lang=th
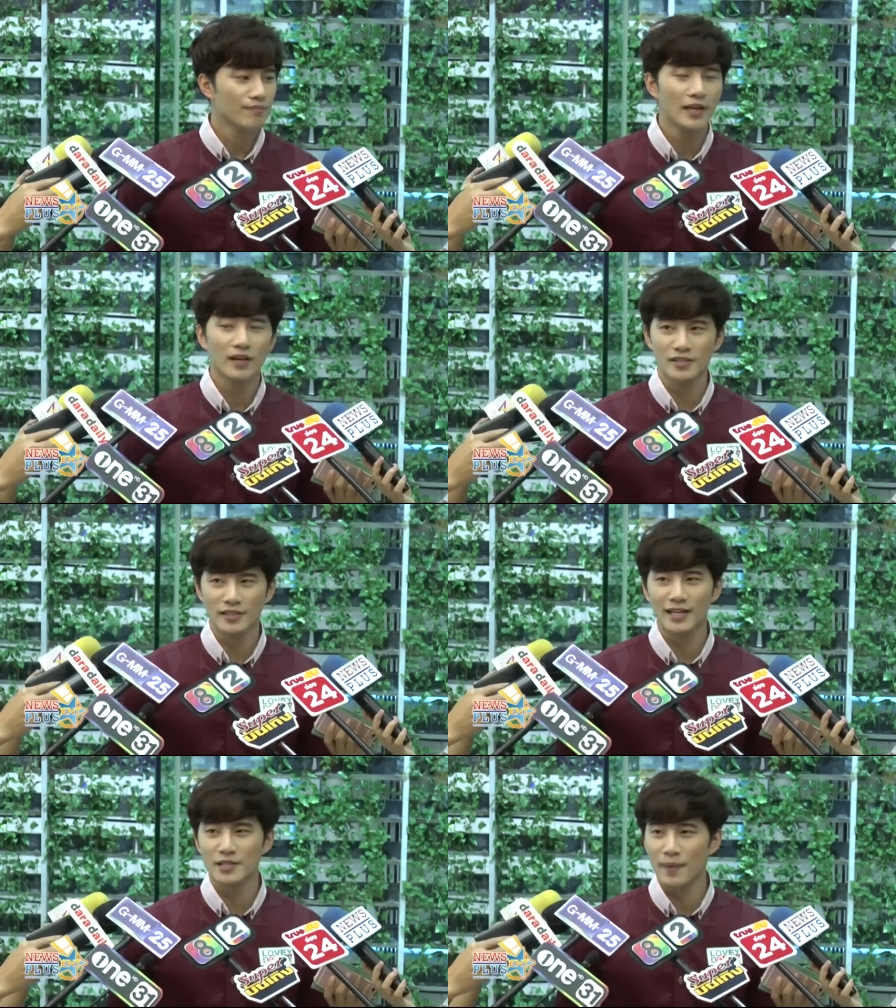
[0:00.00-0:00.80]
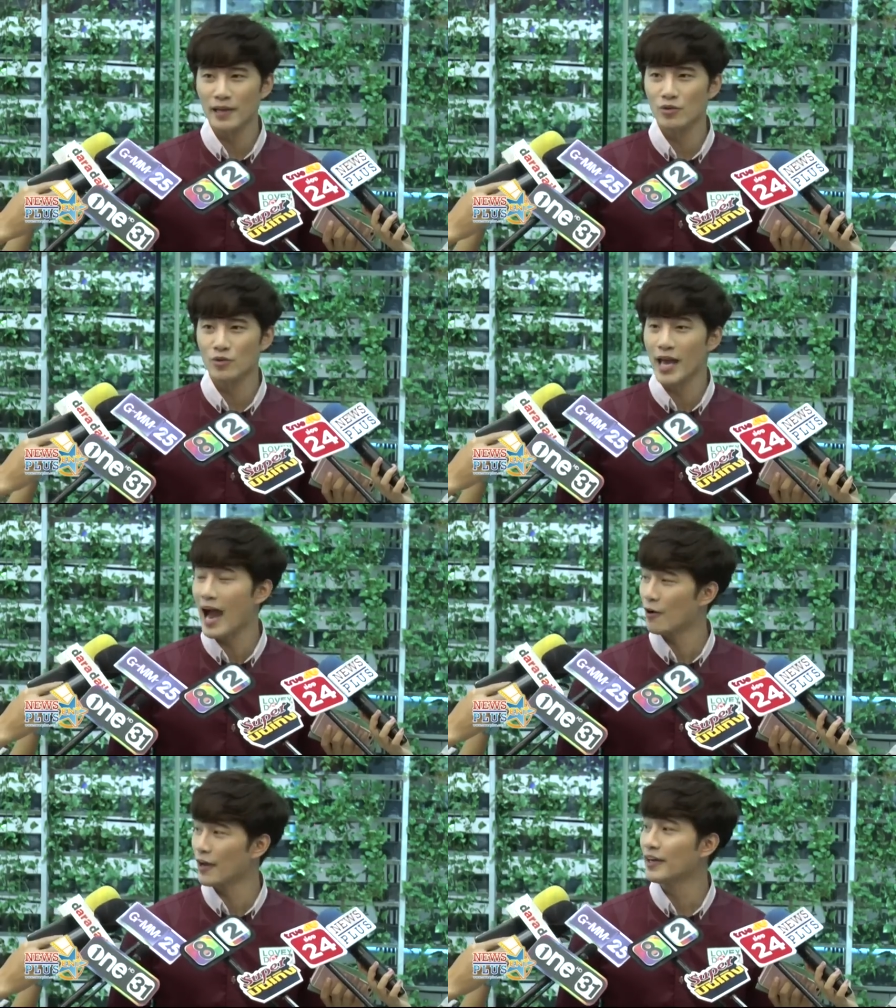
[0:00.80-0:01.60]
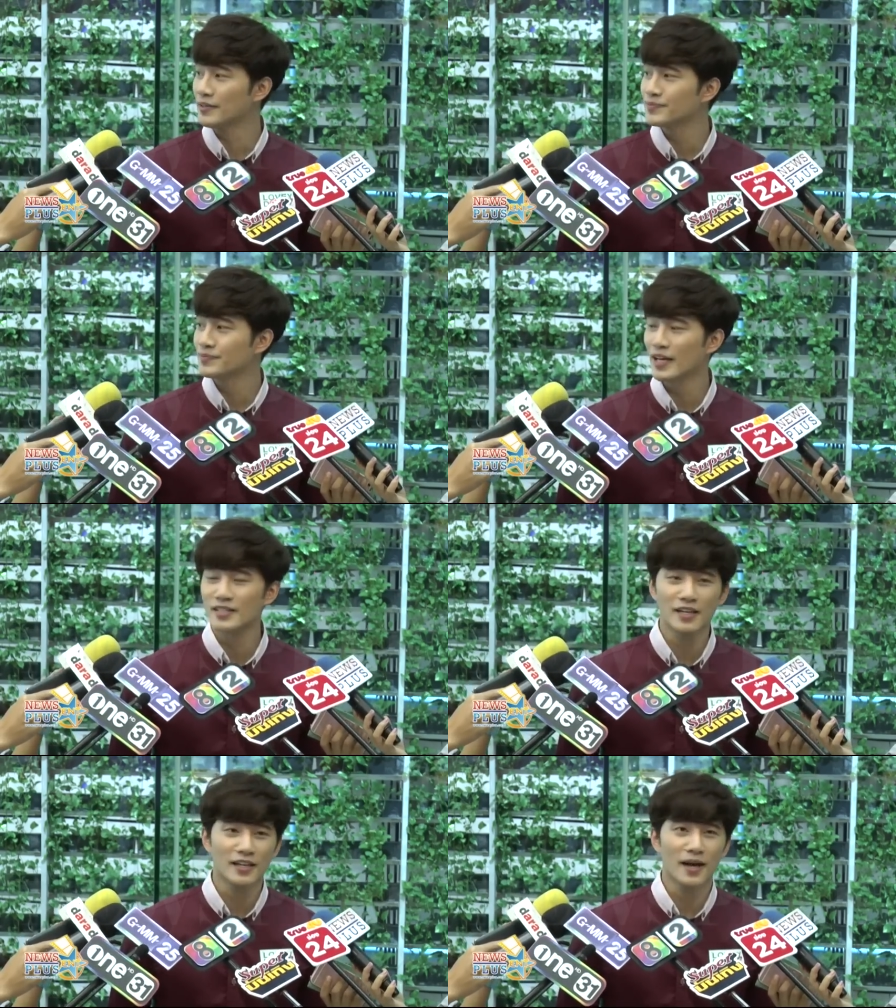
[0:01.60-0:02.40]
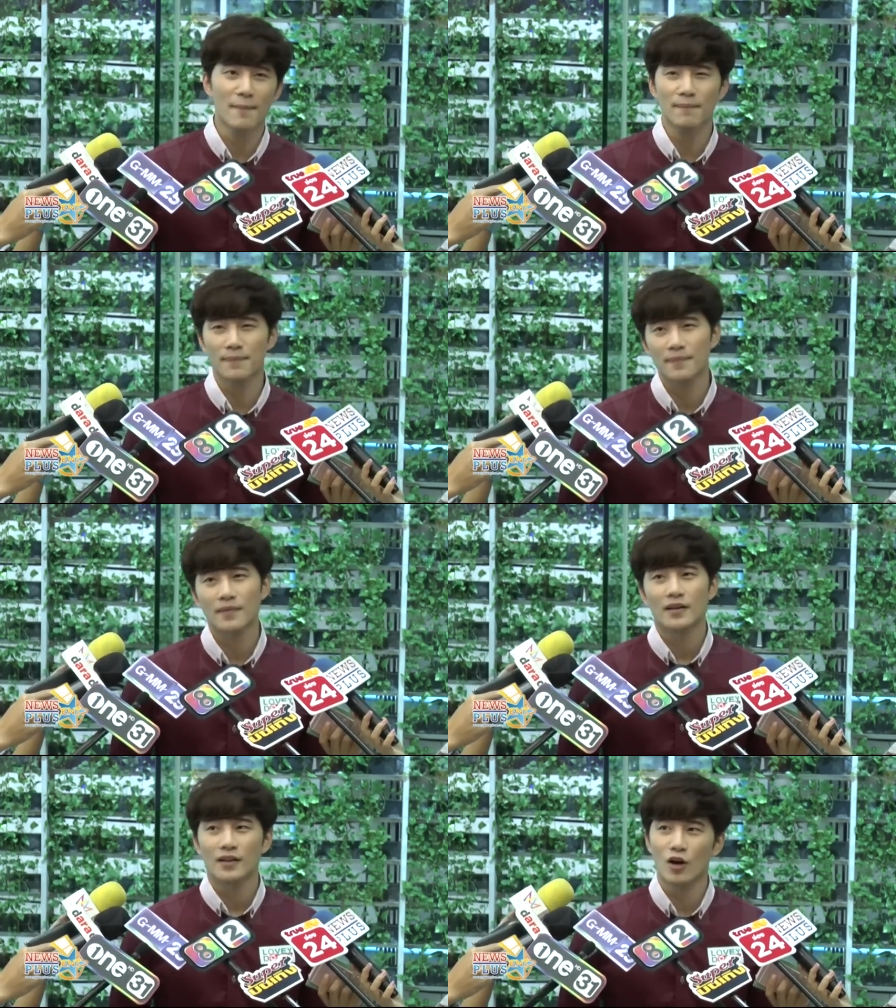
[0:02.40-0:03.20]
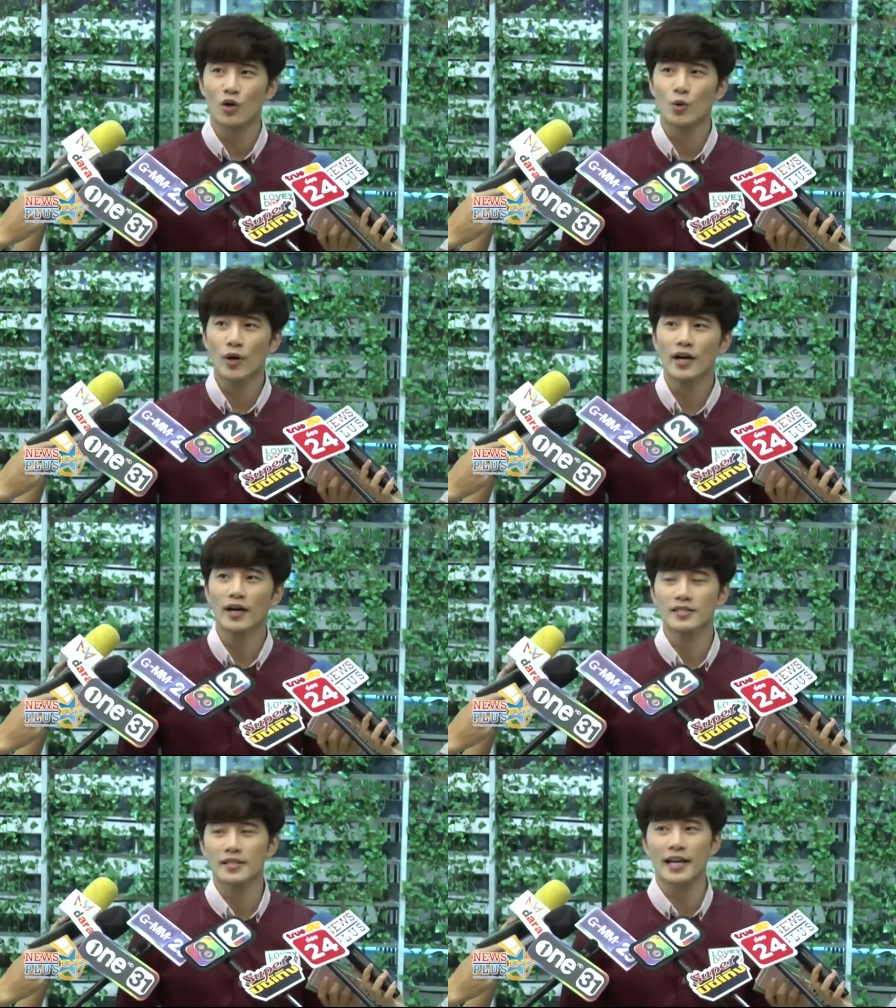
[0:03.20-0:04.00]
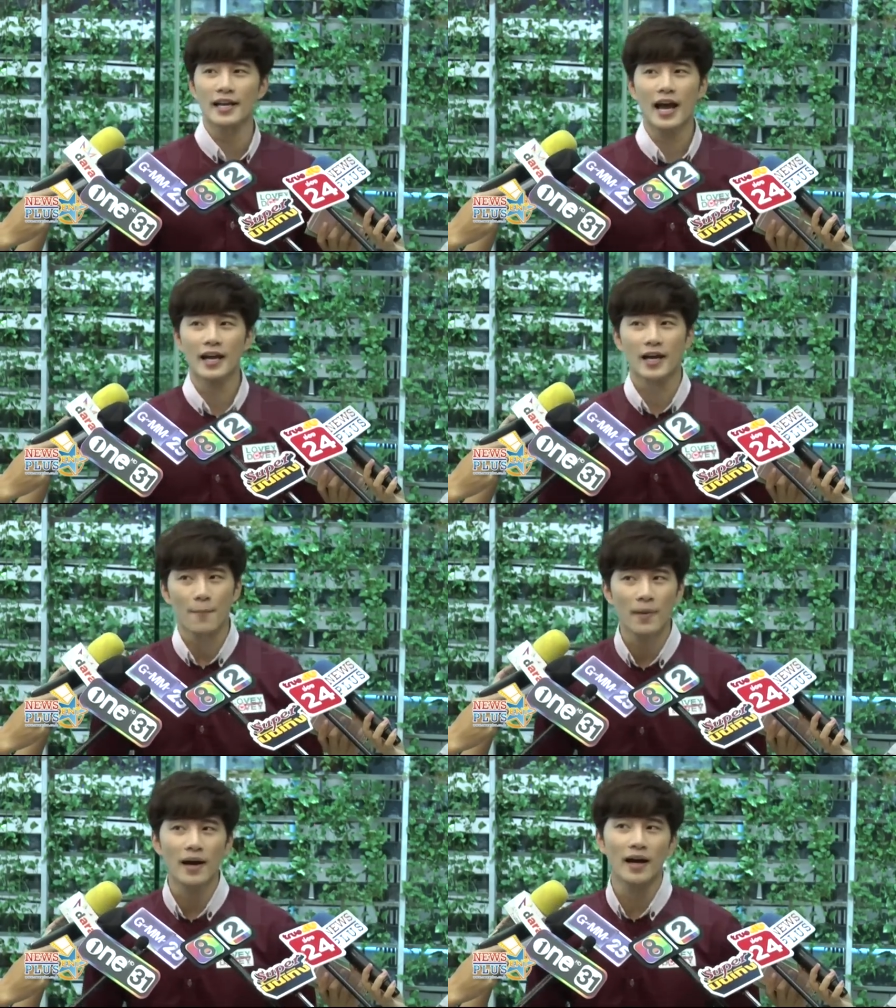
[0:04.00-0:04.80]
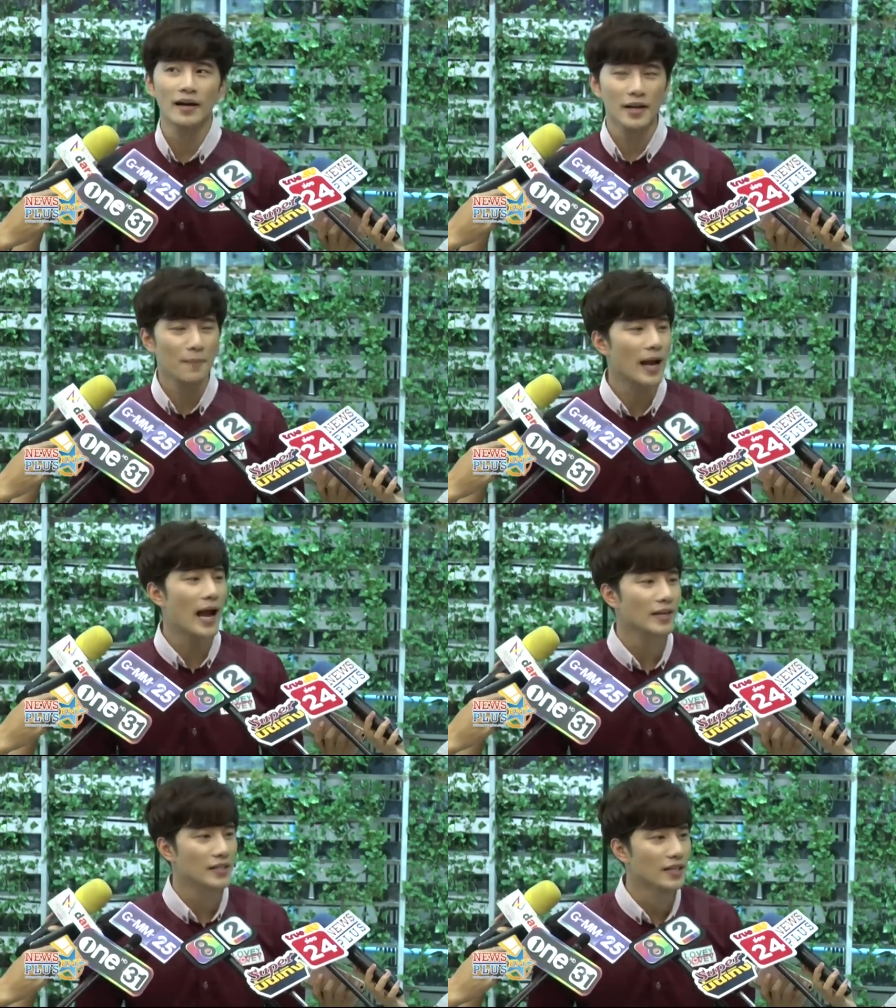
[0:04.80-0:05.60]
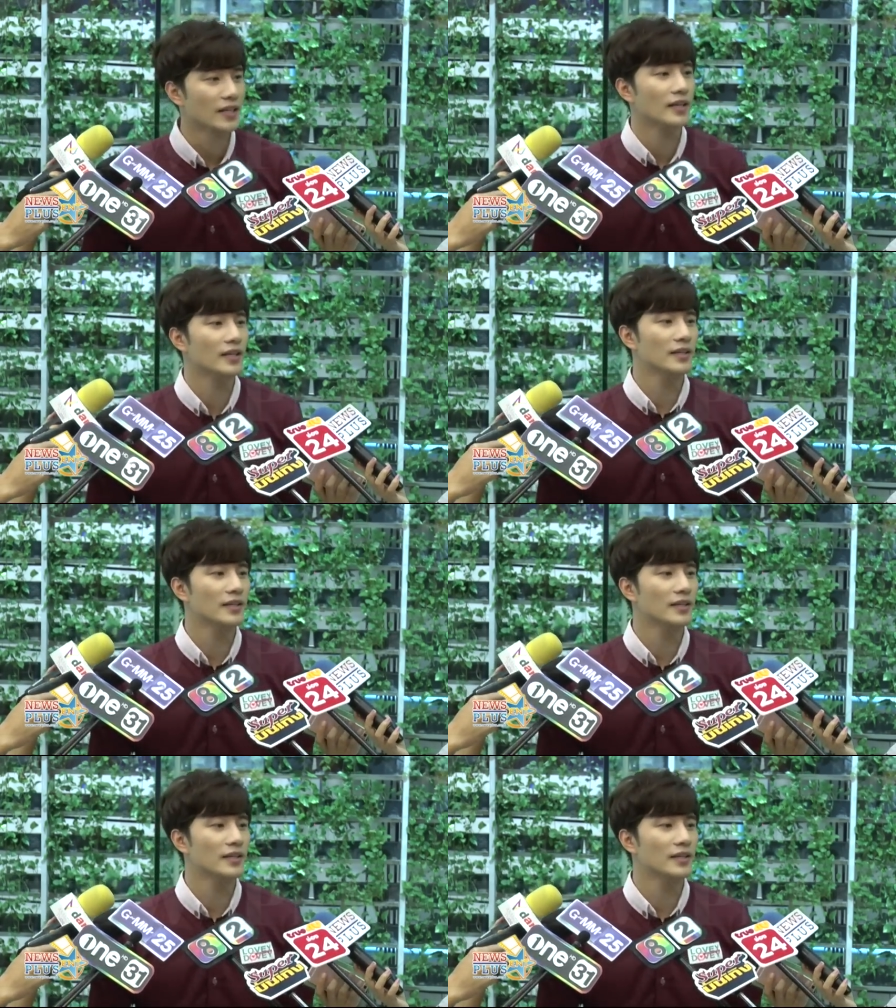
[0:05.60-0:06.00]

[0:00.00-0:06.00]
บี้ก็น่าจะไปอยู่ยาวนะ น่าจะกลับลองดูว่าอาจจะนานๆกลับมารับงานที